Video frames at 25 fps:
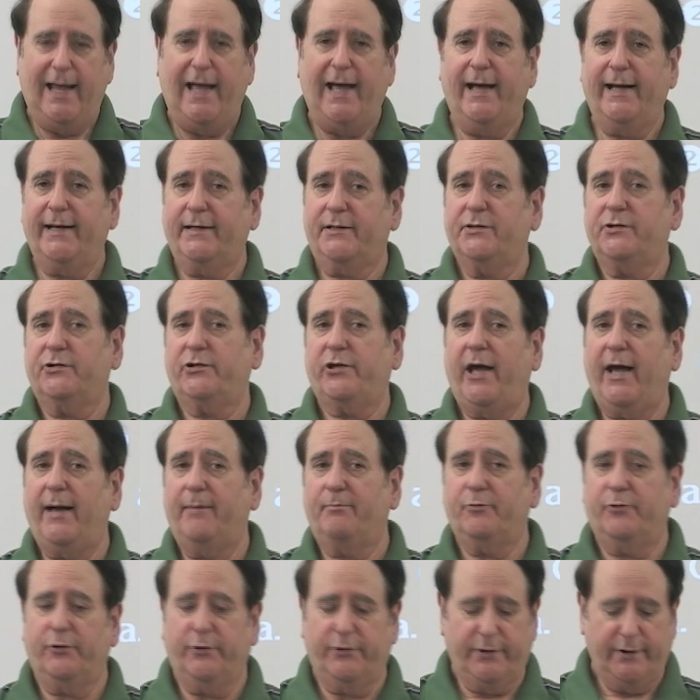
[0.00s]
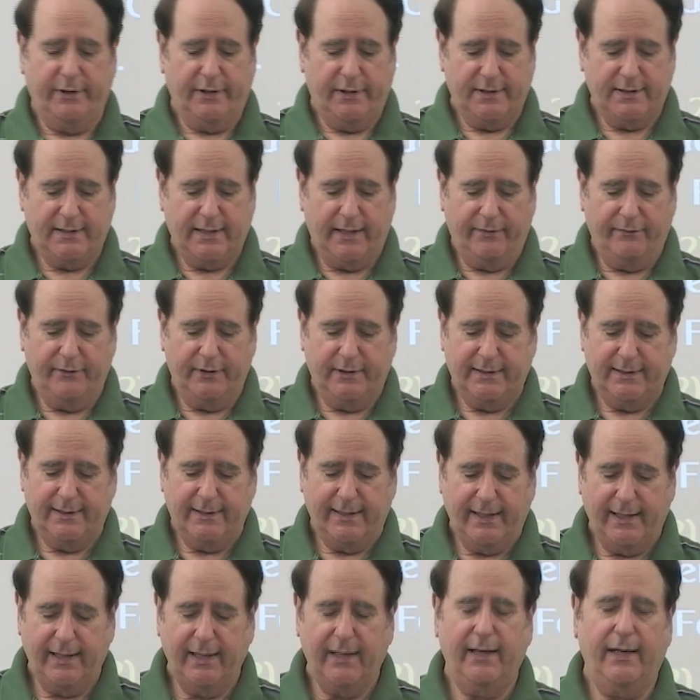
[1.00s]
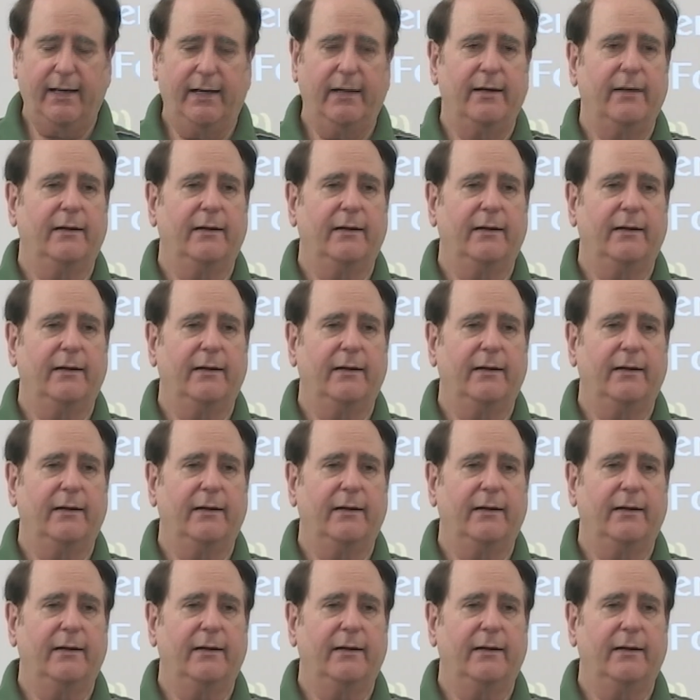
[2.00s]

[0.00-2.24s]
传》的第十七章，